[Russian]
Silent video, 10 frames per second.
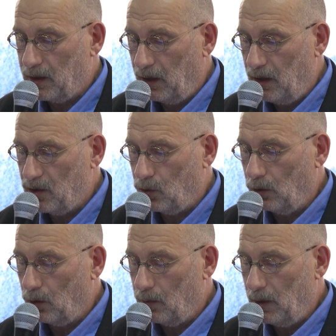скорее с
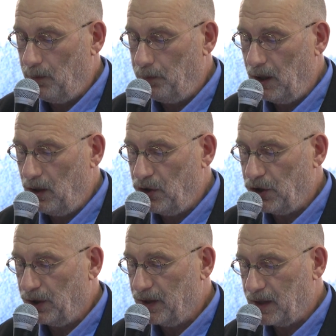контуром империи
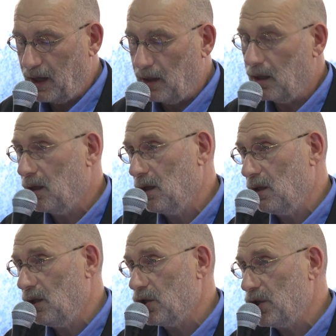Чингисхана,
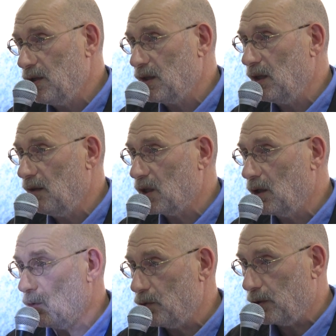нежели с
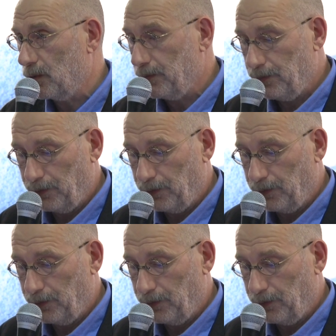Киевской Русью.